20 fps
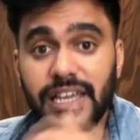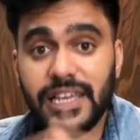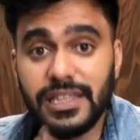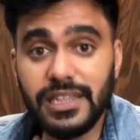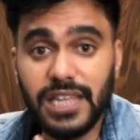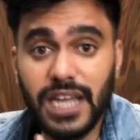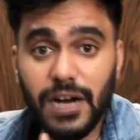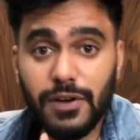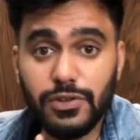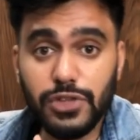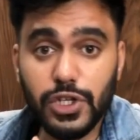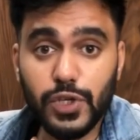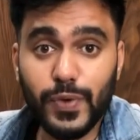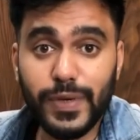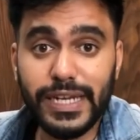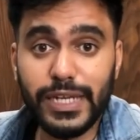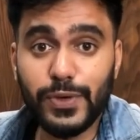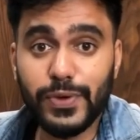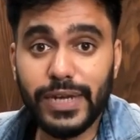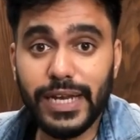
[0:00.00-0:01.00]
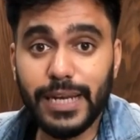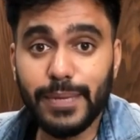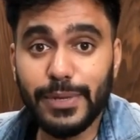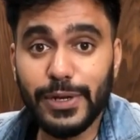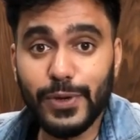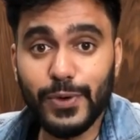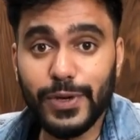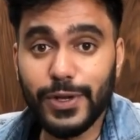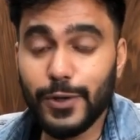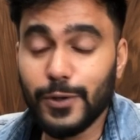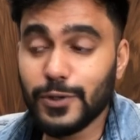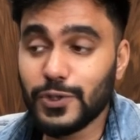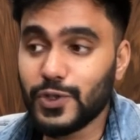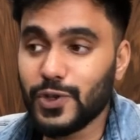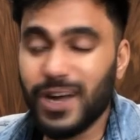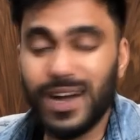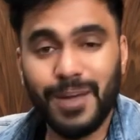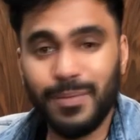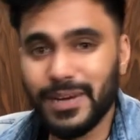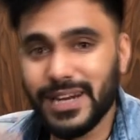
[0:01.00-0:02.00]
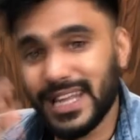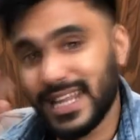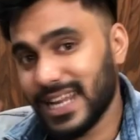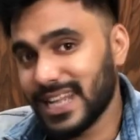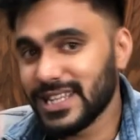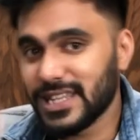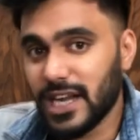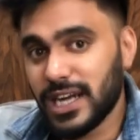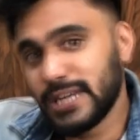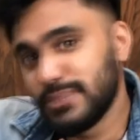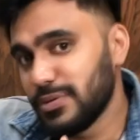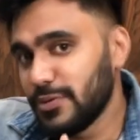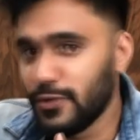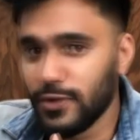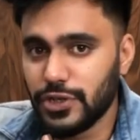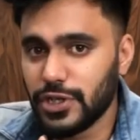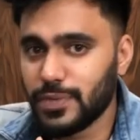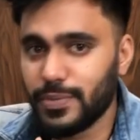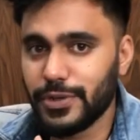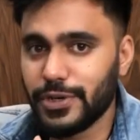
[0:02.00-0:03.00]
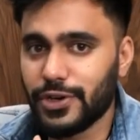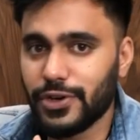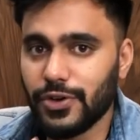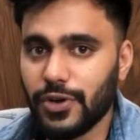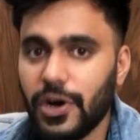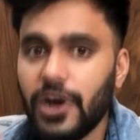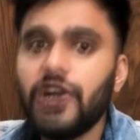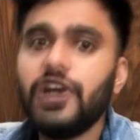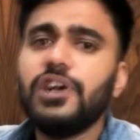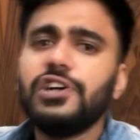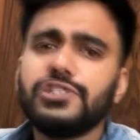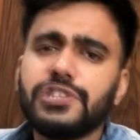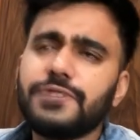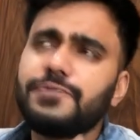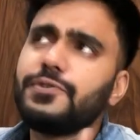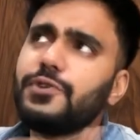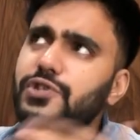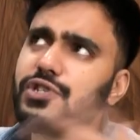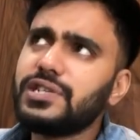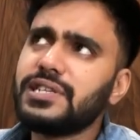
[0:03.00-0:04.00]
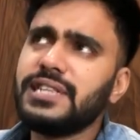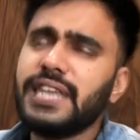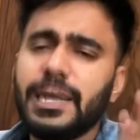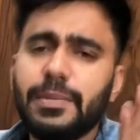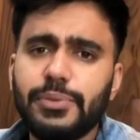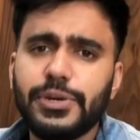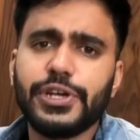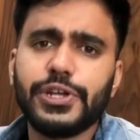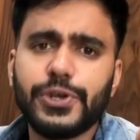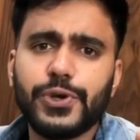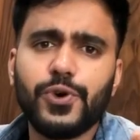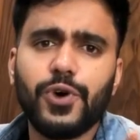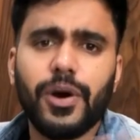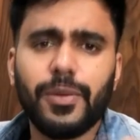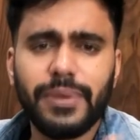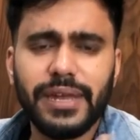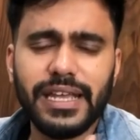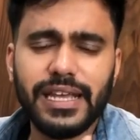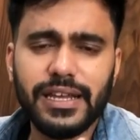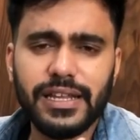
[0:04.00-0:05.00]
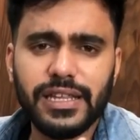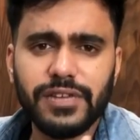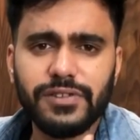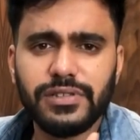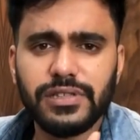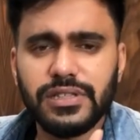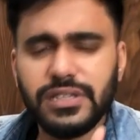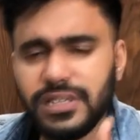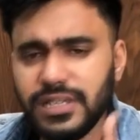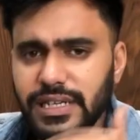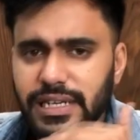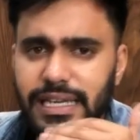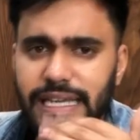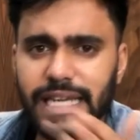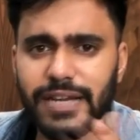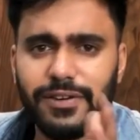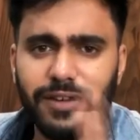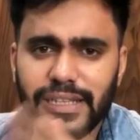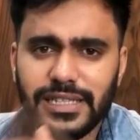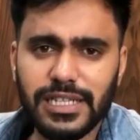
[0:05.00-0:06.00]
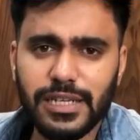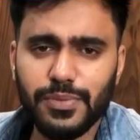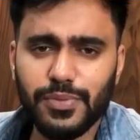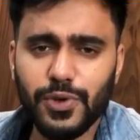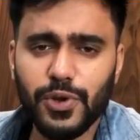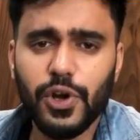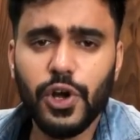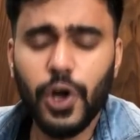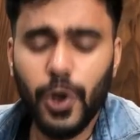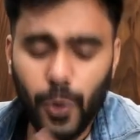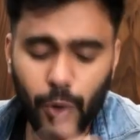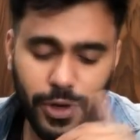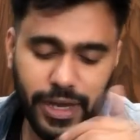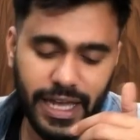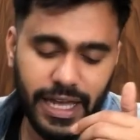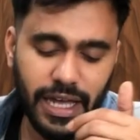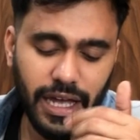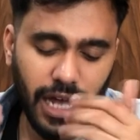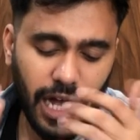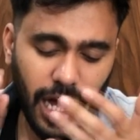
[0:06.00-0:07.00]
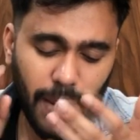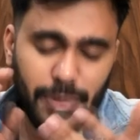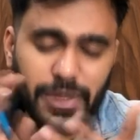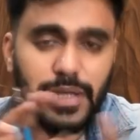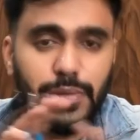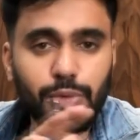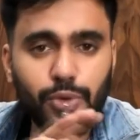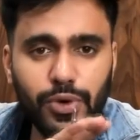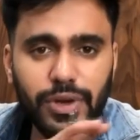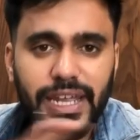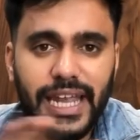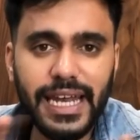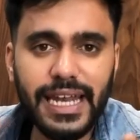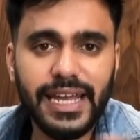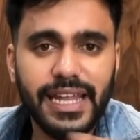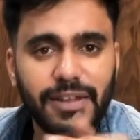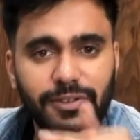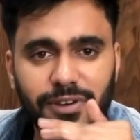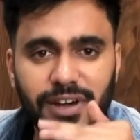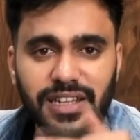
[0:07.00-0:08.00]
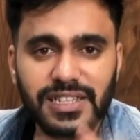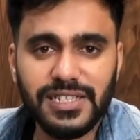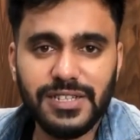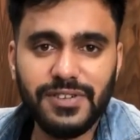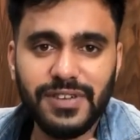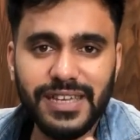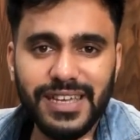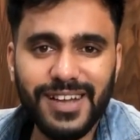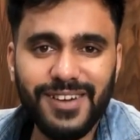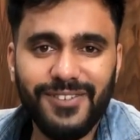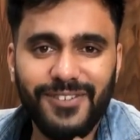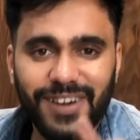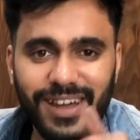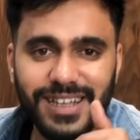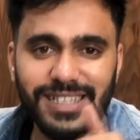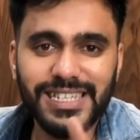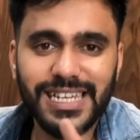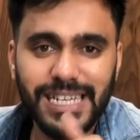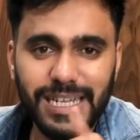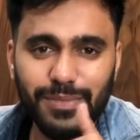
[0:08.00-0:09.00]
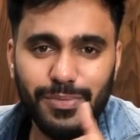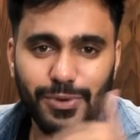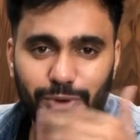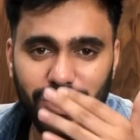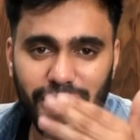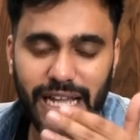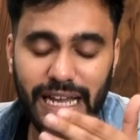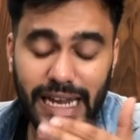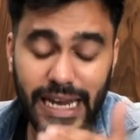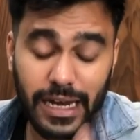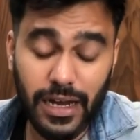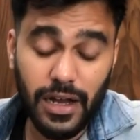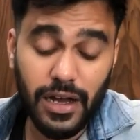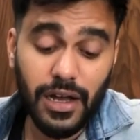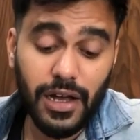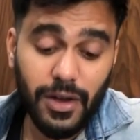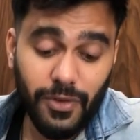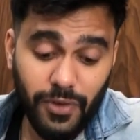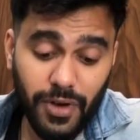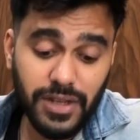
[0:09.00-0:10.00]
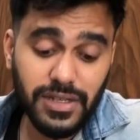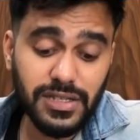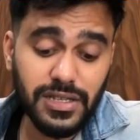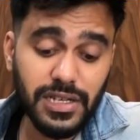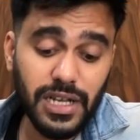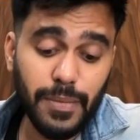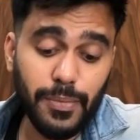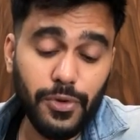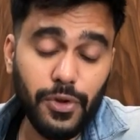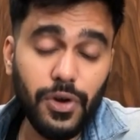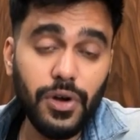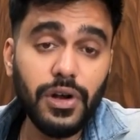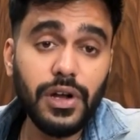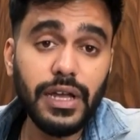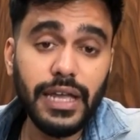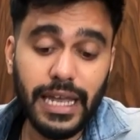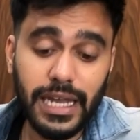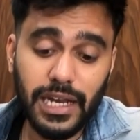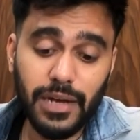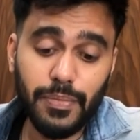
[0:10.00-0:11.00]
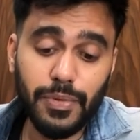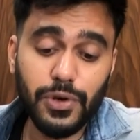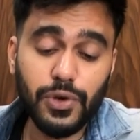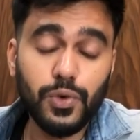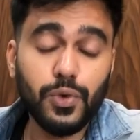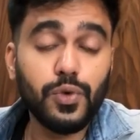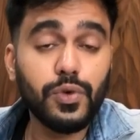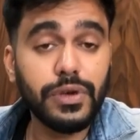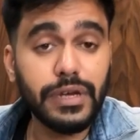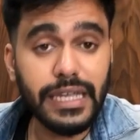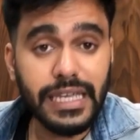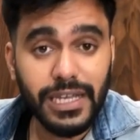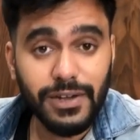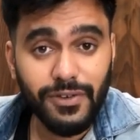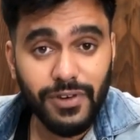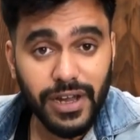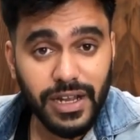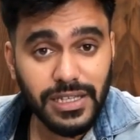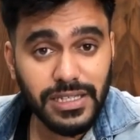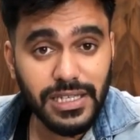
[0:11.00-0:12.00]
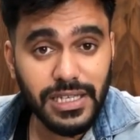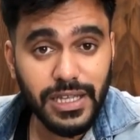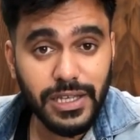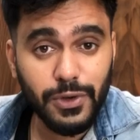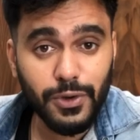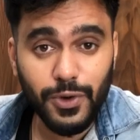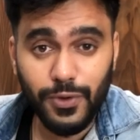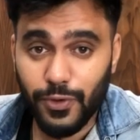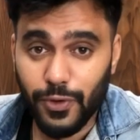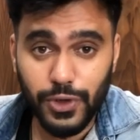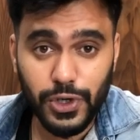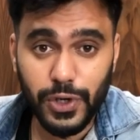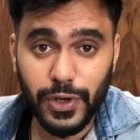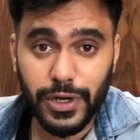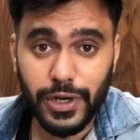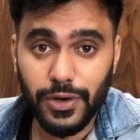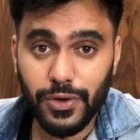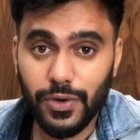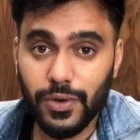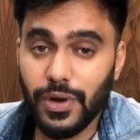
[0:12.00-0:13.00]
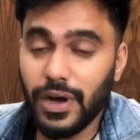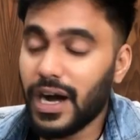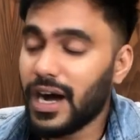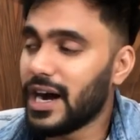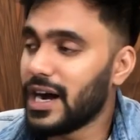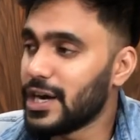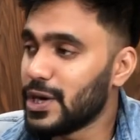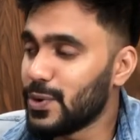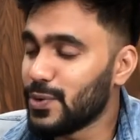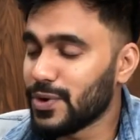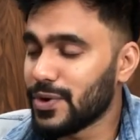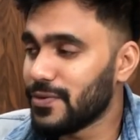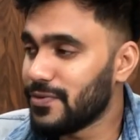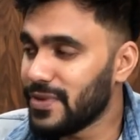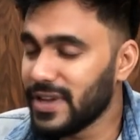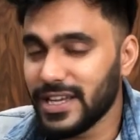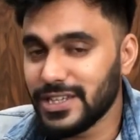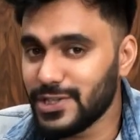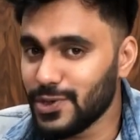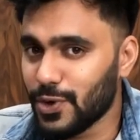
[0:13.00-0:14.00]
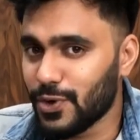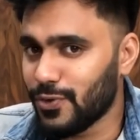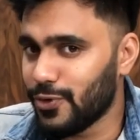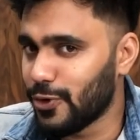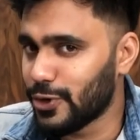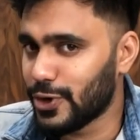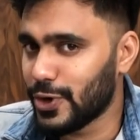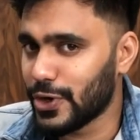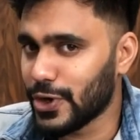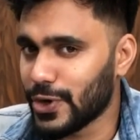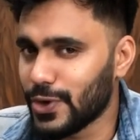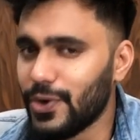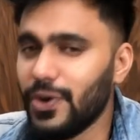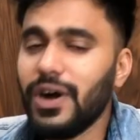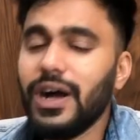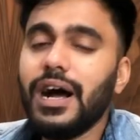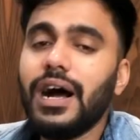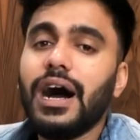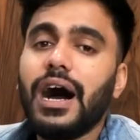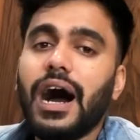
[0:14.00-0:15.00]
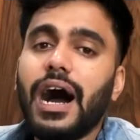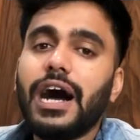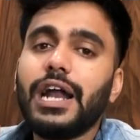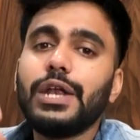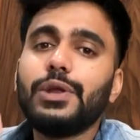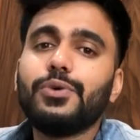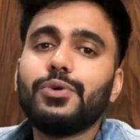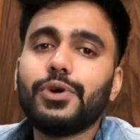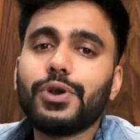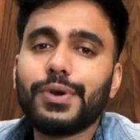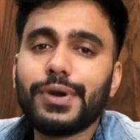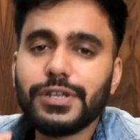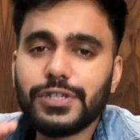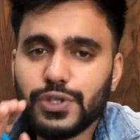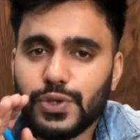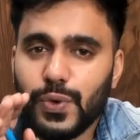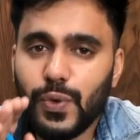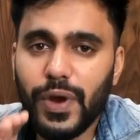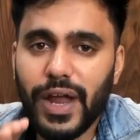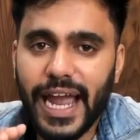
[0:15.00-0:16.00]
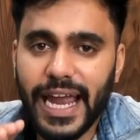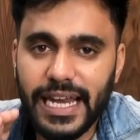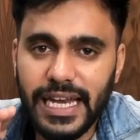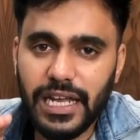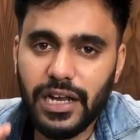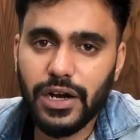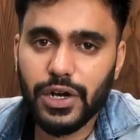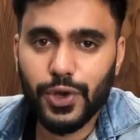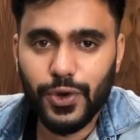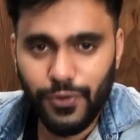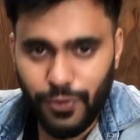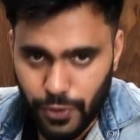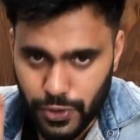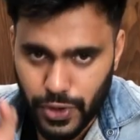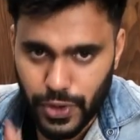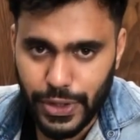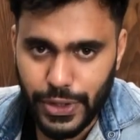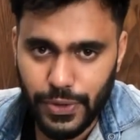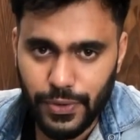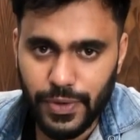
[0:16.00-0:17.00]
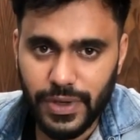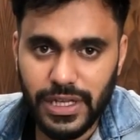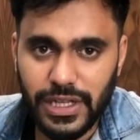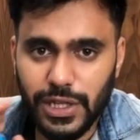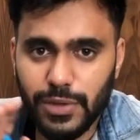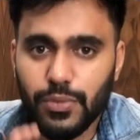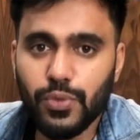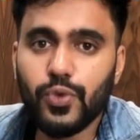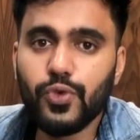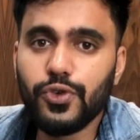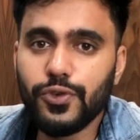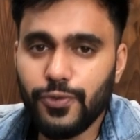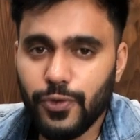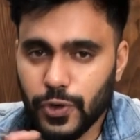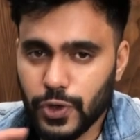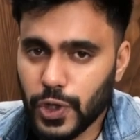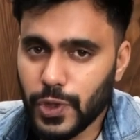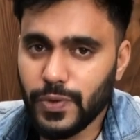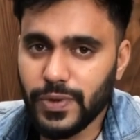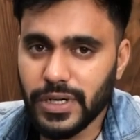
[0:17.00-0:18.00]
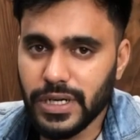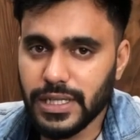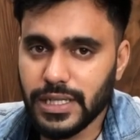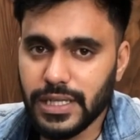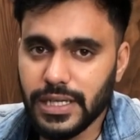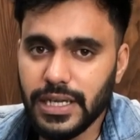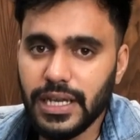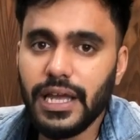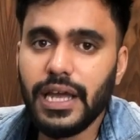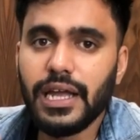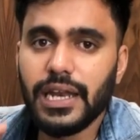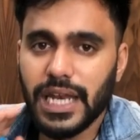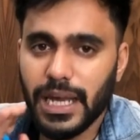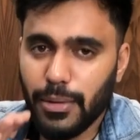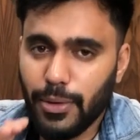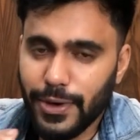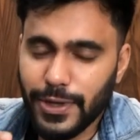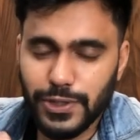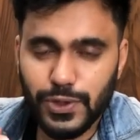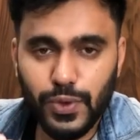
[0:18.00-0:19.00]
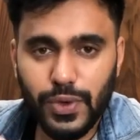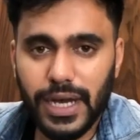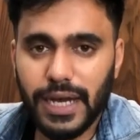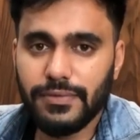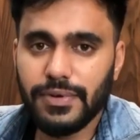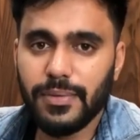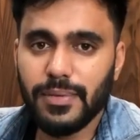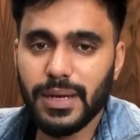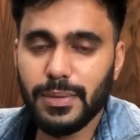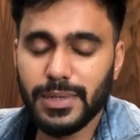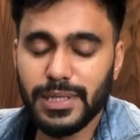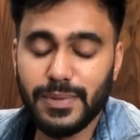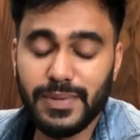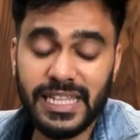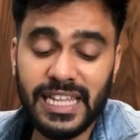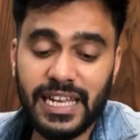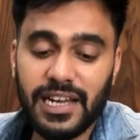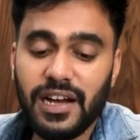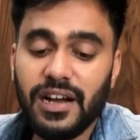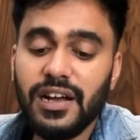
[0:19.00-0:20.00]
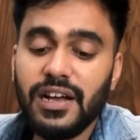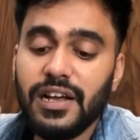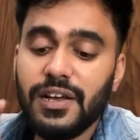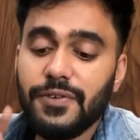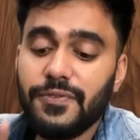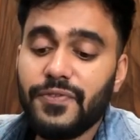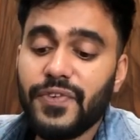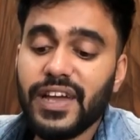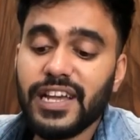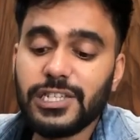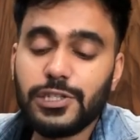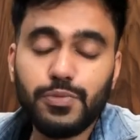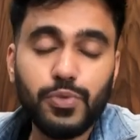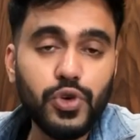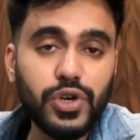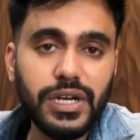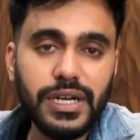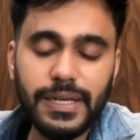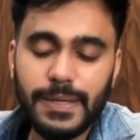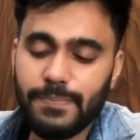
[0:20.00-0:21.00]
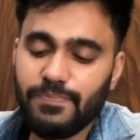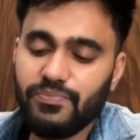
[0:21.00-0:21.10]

இந்தியா வந்து டுவெண்ட்டி டுவெண்ட்டியில் எப்படி இருக்கும்னு யோசிச்சோம் பட் அதெல்லாம் தாண்டி இப்போ ஃபியூச்சர் போயிட்டுருக்கோம் ஸோ ஃபியூச்சர் இது எப்படி இருக்கும் அப்படிங்கிறத வந்து நீங்கள் வரைந்து அனுப்பணும் ஓகே அப்போ இந்த மூணு கேட்டகரி வரைஞ்சிருவீங்க வரைஞ்சி என்ன பண்ணணும்னு கேட்குறீங்களா வரைஞ்சதுக்கப்புறம் என்ன பண்ணணும் நீங்கள் வரைஞ்சதே ஒரு ஃபோட்டோ எடுக்கணும் அண்ட் உங்கள் ஃபேஸை ஒரு ஃபோட்டோ எடுக்கணும் அண்ட் உங்களுடைய ஸ்கூல் ஐடி கார்டு ஒரு ஃபோட்டோ எடுக்கணும் இந்த மூணு ஃபோட்டோவும் எடுத்து நம்மளுடைய சூரியன் ஃபார்மில் பார்த்து பார்த்தீங்கன்னா ஃபேஸ்புக்